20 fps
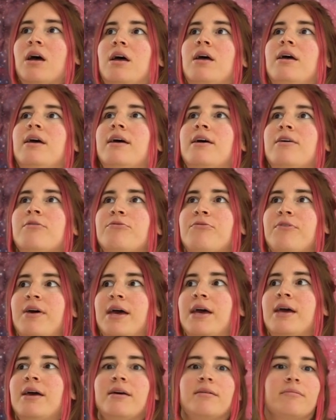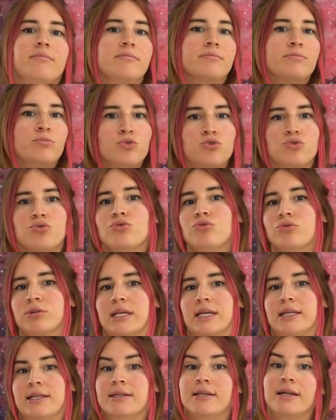e, ve bütün
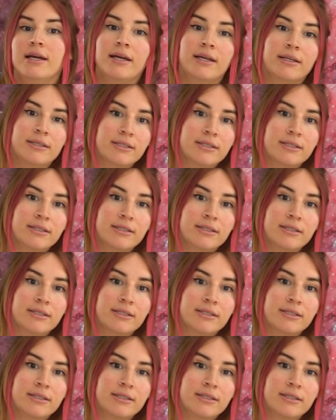ülkelere